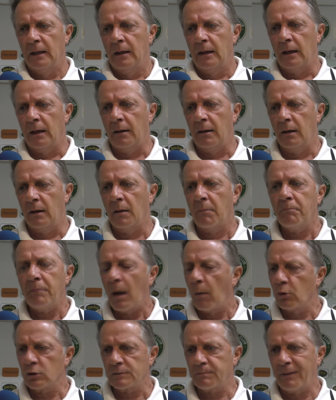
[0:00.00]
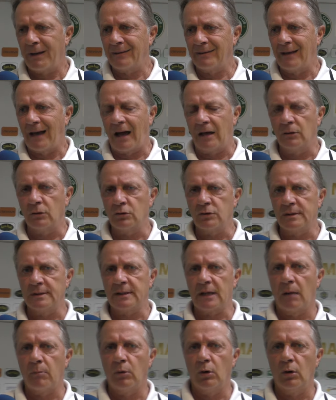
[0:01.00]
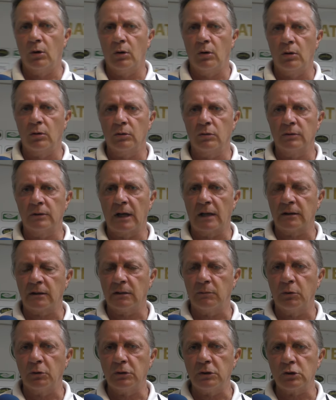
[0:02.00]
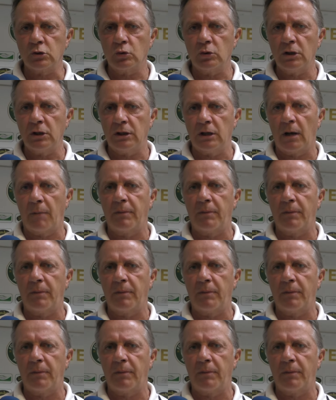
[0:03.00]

eh, abbiamo sbandato, ci siamo un attimo disuniti,